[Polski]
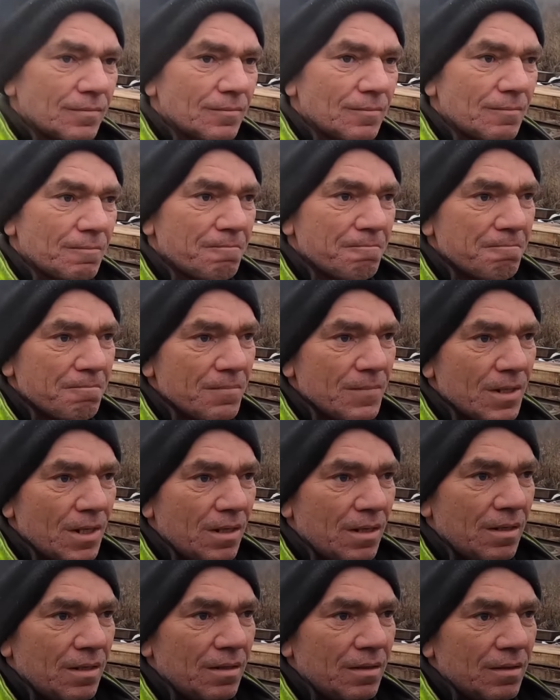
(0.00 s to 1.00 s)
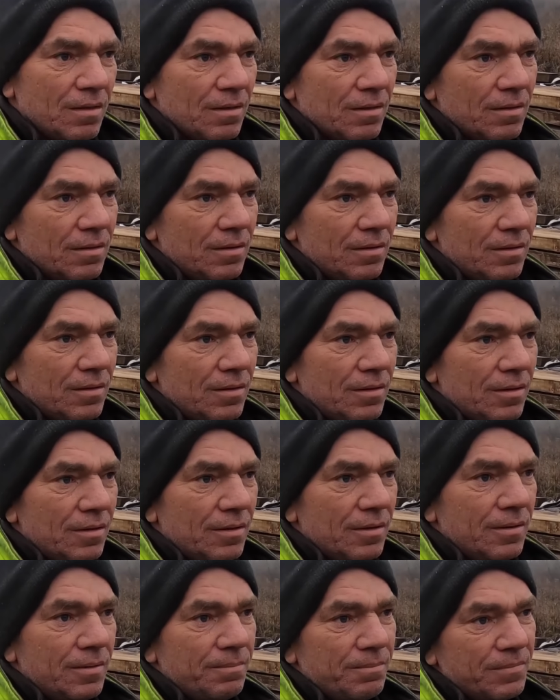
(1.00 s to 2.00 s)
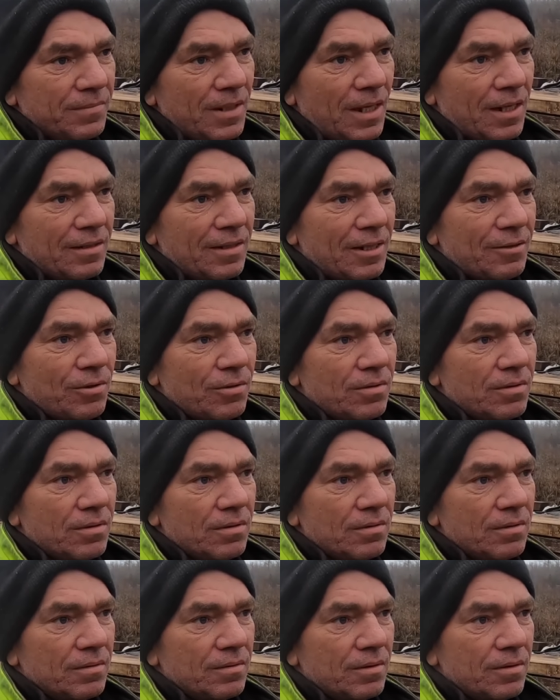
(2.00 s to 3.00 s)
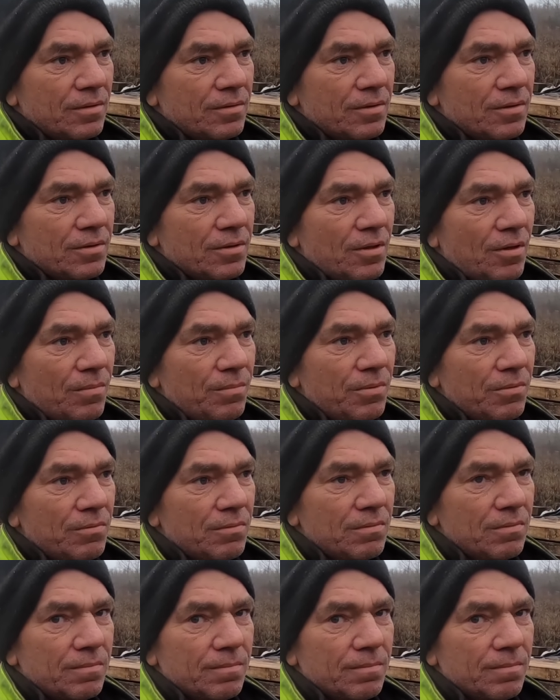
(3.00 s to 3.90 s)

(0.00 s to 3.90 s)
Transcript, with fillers: Y, na, na to, co, co, co zrobił.